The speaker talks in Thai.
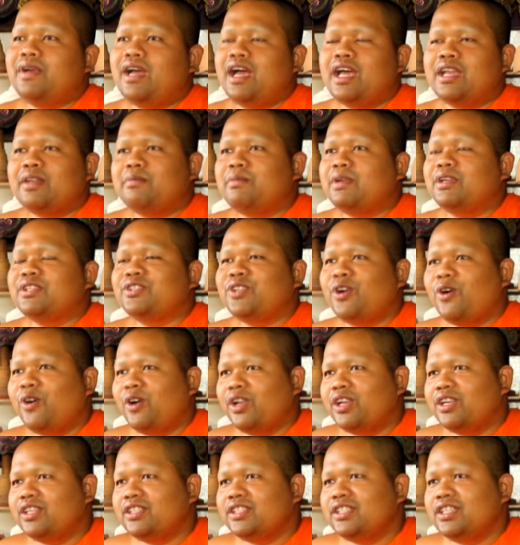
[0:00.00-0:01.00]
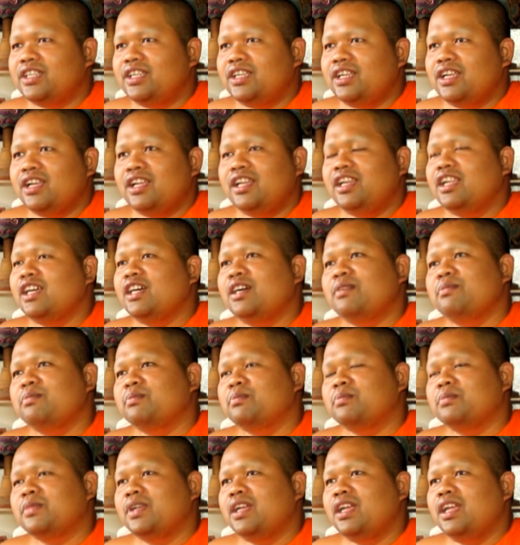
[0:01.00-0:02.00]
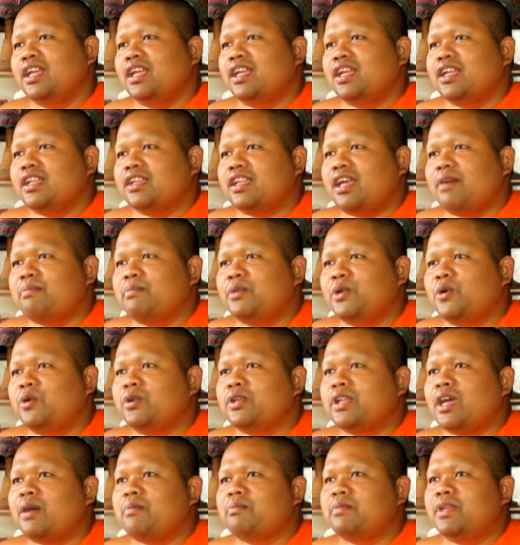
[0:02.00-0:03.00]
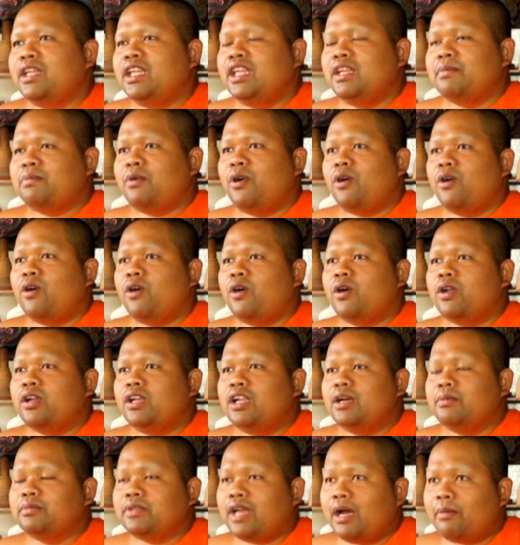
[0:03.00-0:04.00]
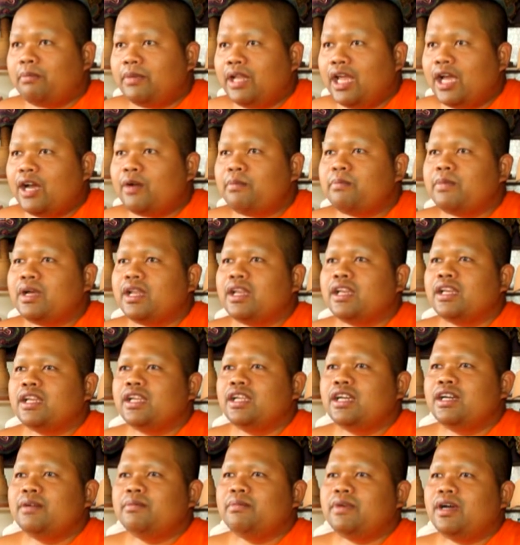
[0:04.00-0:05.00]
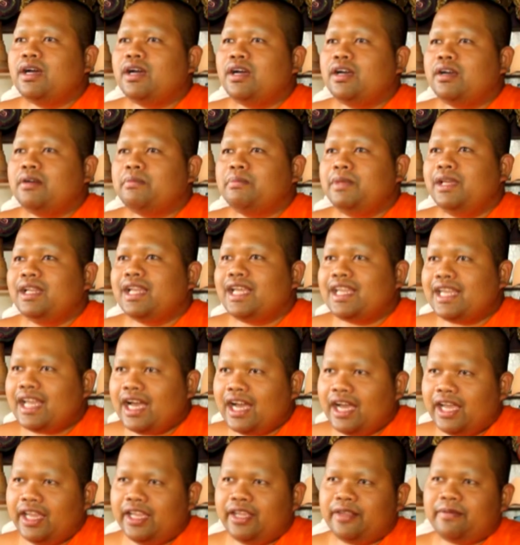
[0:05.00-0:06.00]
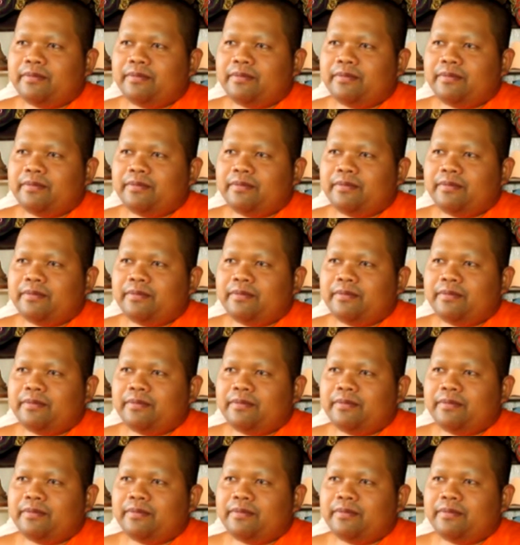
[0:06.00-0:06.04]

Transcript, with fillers: หัดมันสอนเริ่มทำนู่นทำนี่ พอเริ่มทำแล้วมันเริ่มมีไรายได้